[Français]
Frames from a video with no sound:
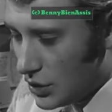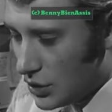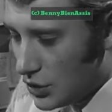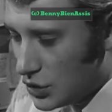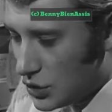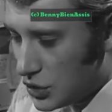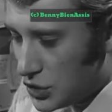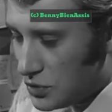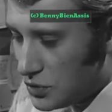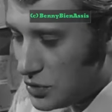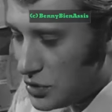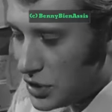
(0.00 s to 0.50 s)

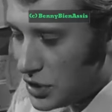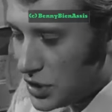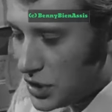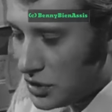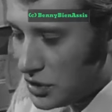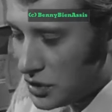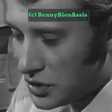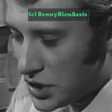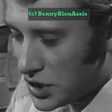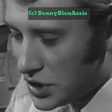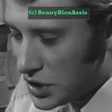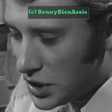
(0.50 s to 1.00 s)
Je suis né
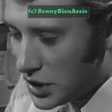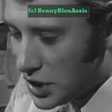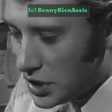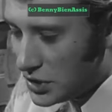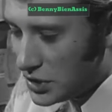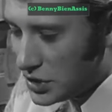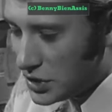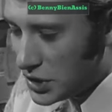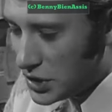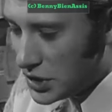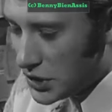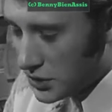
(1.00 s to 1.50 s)
dans un
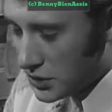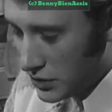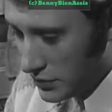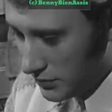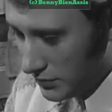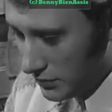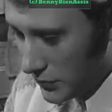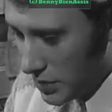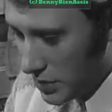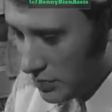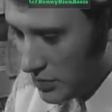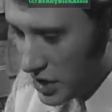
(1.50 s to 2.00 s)
quartier euh,
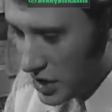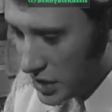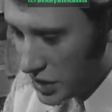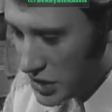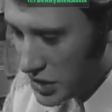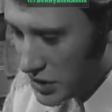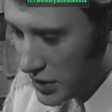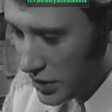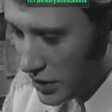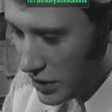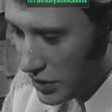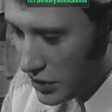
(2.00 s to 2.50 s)
à
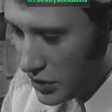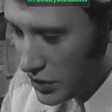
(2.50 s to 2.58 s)
Paris